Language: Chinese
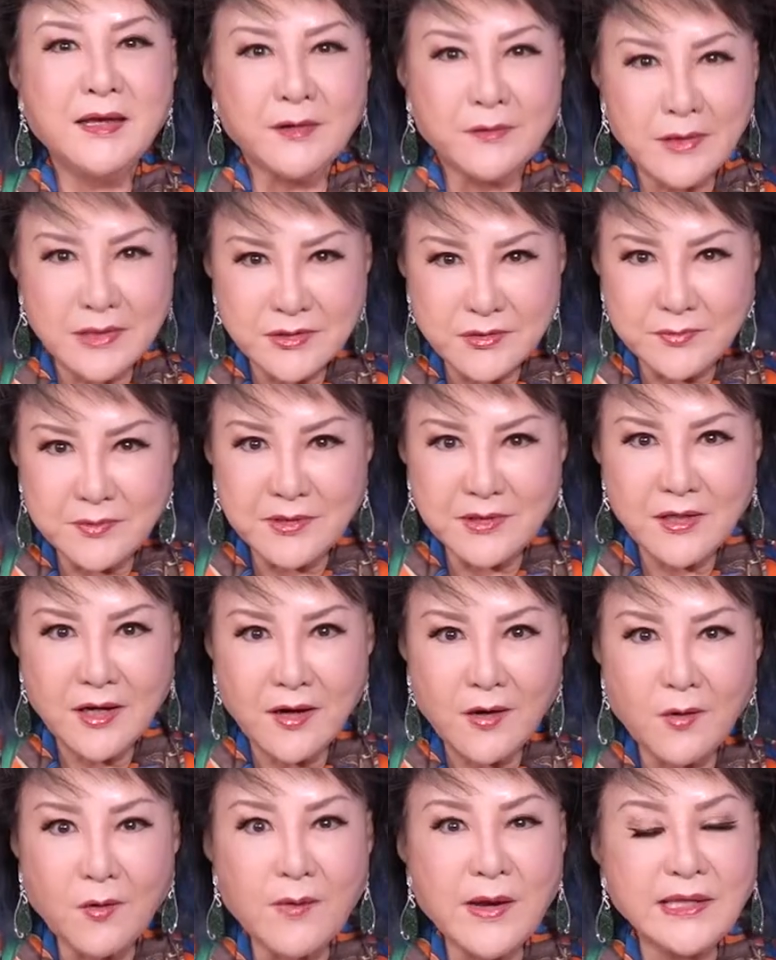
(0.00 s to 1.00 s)
观众朋
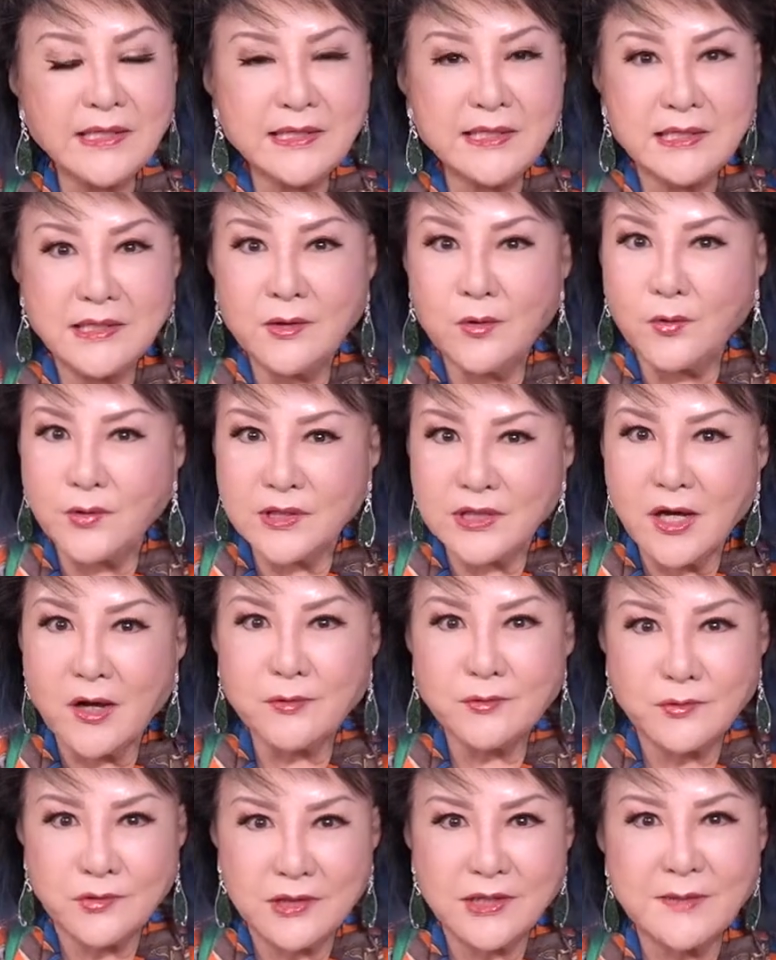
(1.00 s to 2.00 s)
友，欢迎您回
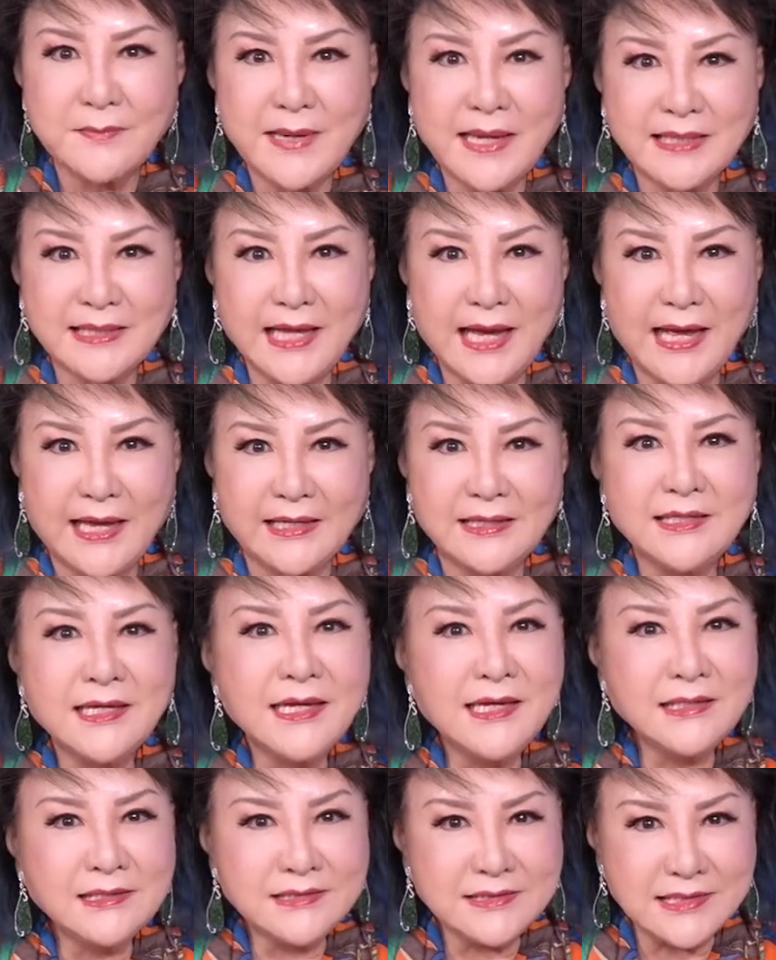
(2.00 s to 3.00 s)
到《娱乐漫谈》，
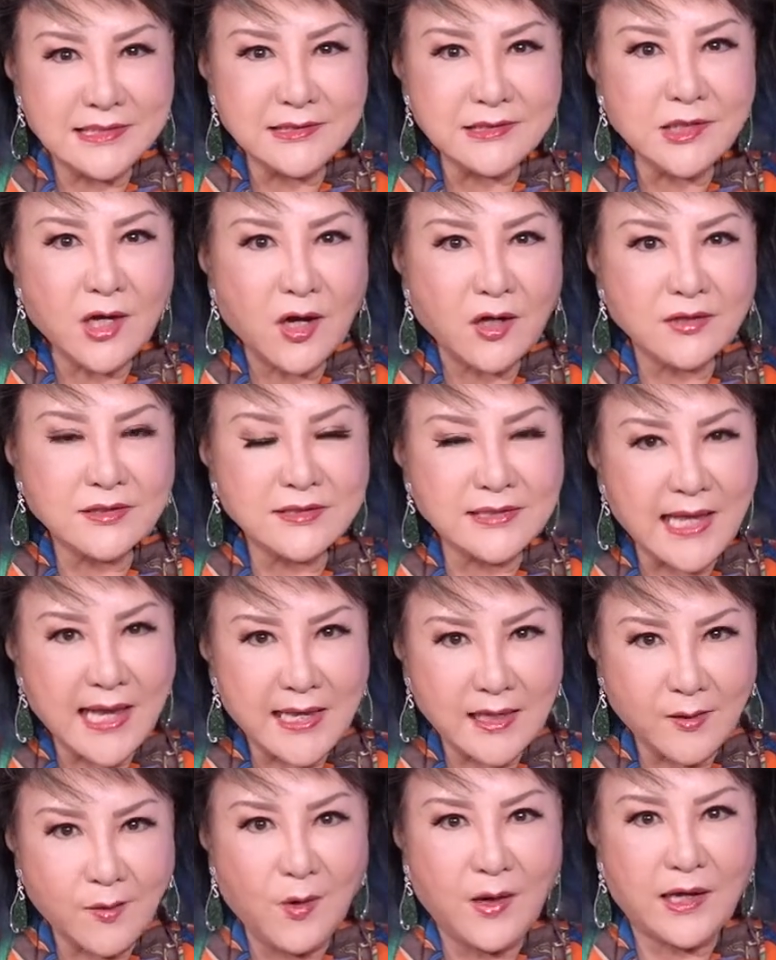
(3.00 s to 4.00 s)
介绍
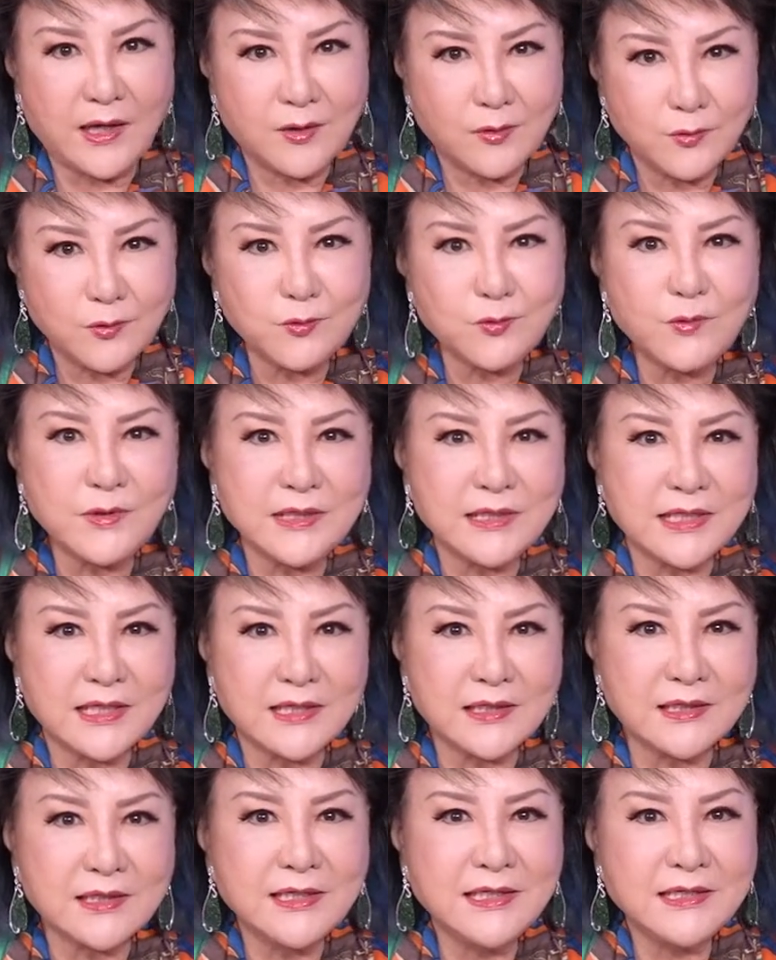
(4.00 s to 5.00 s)
贷款顾问
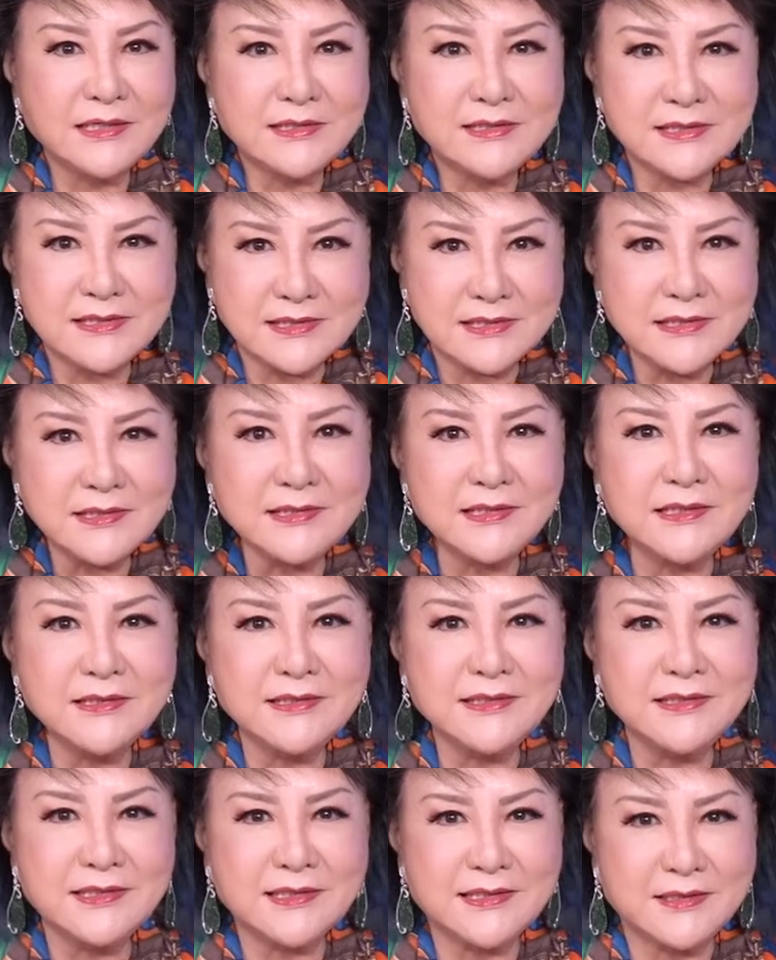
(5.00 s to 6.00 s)
的资
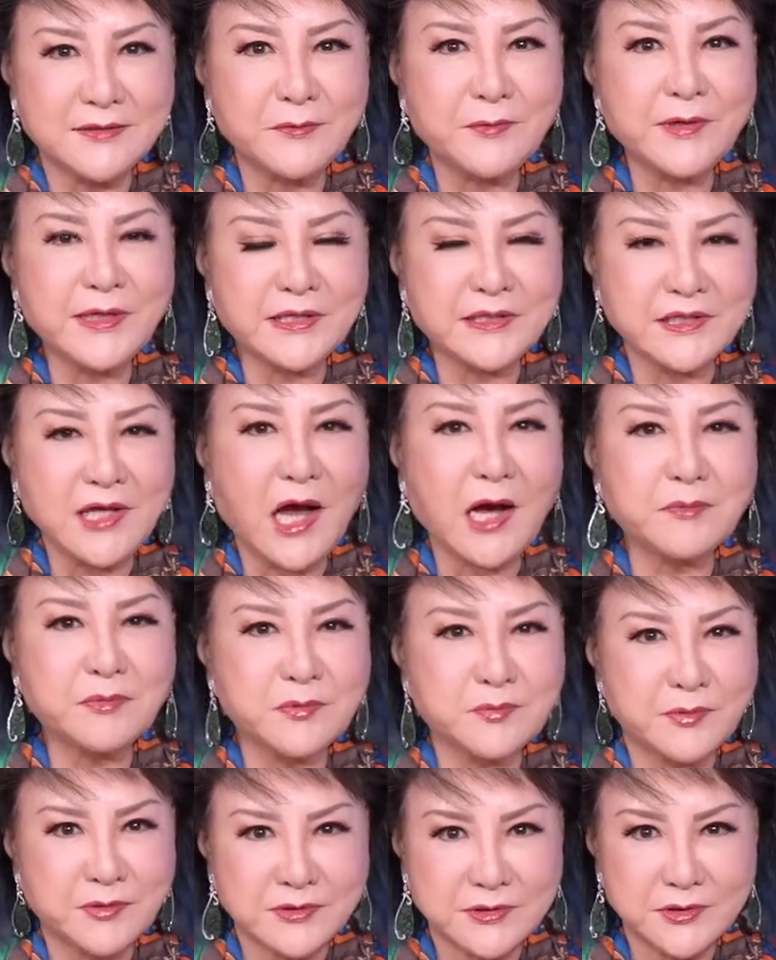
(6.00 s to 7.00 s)
深的一位 top
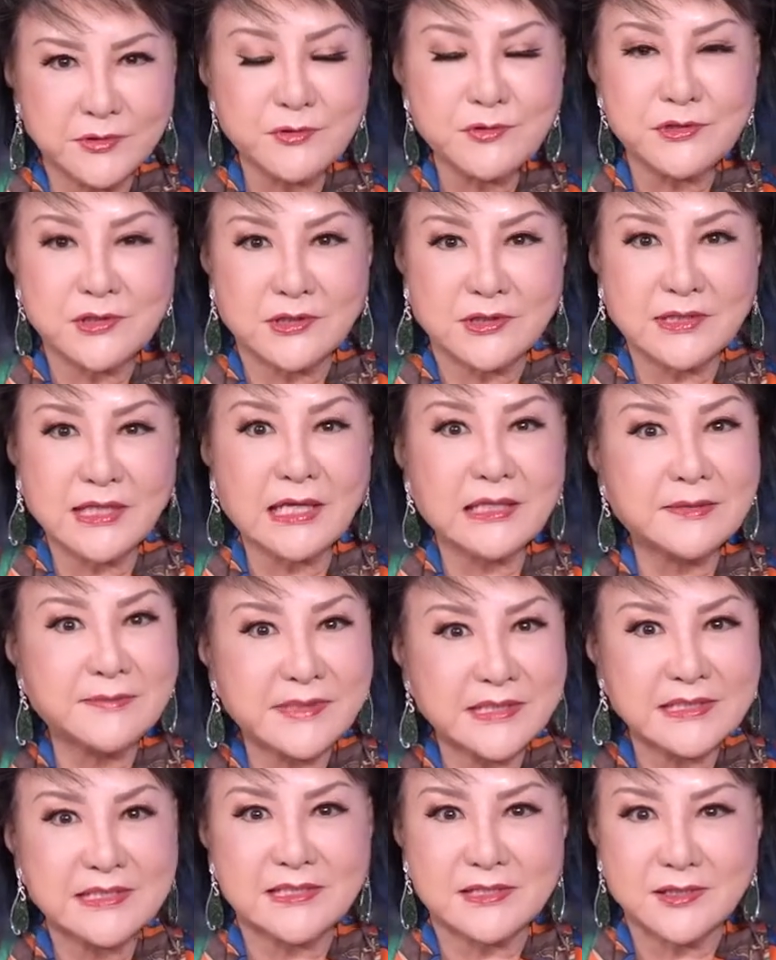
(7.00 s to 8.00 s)
producer，他的
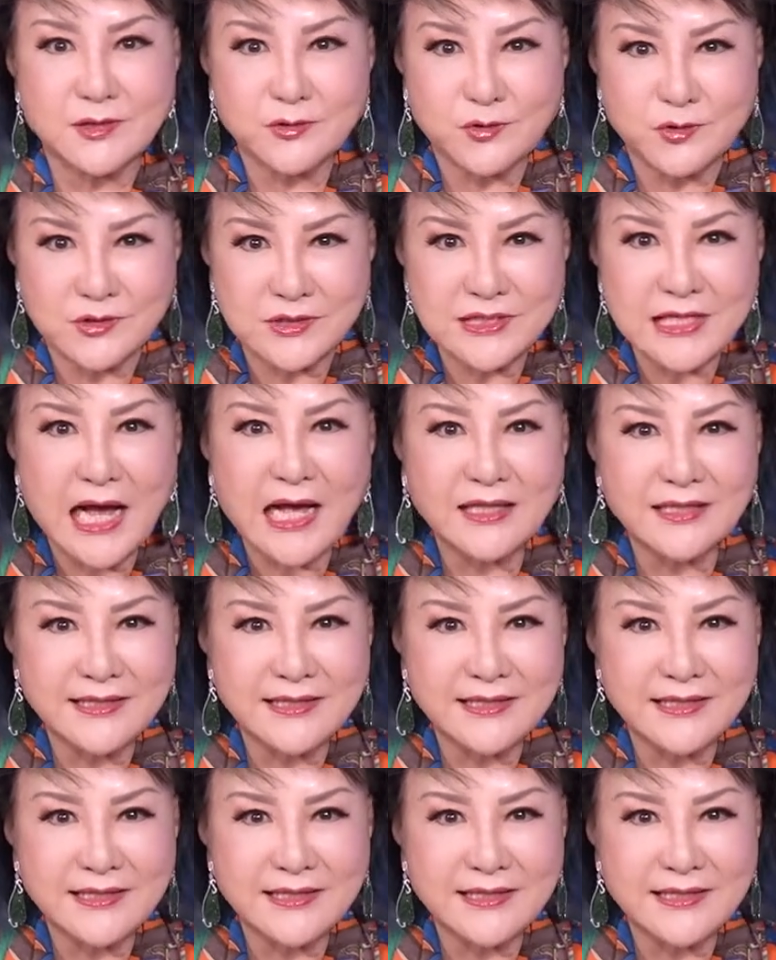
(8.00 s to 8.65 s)
名字叫做张